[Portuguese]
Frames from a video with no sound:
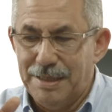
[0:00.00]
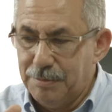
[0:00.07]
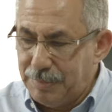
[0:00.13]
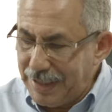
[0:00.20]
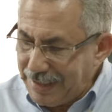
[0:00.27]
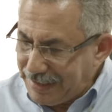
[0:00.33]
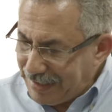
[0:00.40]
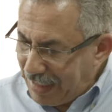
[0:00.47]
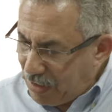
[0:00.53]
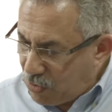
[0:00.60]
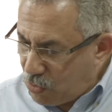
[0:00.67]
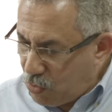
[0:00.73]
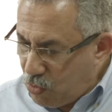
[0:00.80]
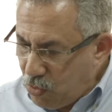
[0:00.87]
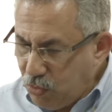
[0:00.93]
Prestar
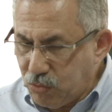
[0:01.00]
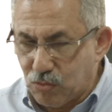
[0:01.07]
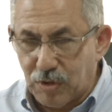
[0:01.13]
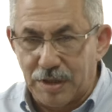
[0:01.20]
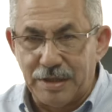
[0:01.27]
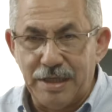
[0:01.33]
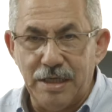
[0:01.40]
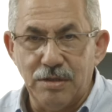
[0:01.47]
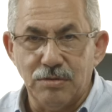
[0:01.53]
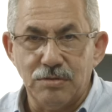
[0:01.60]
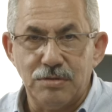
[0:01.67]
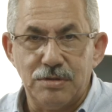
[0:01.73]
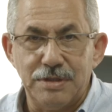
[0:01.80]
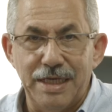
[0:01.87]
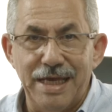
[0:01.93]
culto a
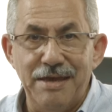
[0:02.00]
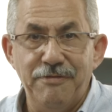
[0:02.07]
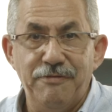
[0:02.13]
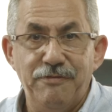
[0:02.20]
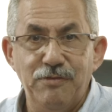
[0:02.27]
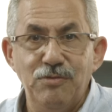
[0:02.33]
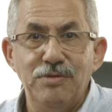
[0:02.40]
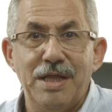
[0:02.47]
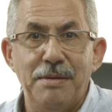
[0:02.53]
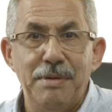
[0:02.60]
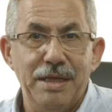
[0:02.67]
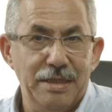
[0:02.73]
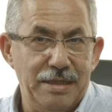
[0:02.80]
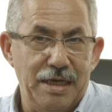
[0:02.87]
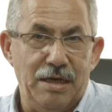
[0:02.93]
Deus é
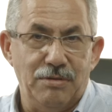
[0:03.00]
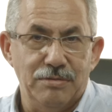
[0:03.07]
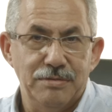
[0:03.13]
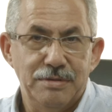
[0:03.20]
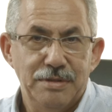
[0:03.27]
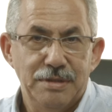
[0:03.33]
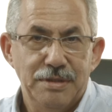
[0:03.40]
fundamental.